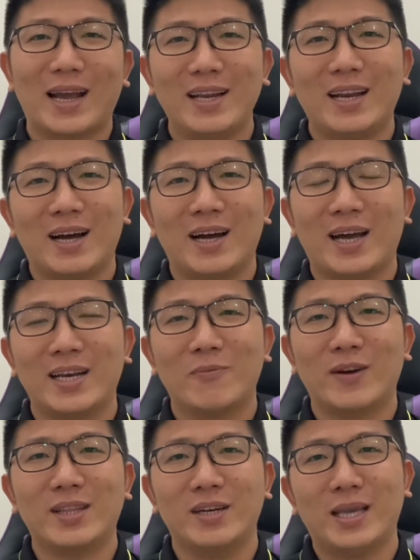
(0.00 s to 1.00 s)
cái là anh em
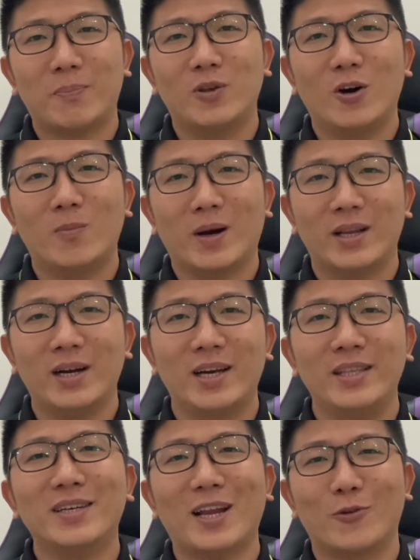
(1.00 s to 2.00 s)
phải tự nhập vô mà nó hơi
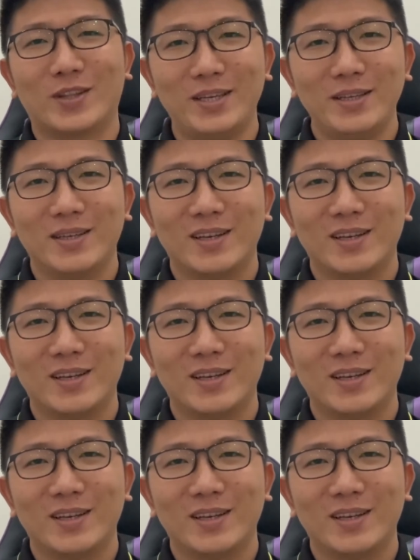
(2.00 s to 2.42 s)
nhức đầu tí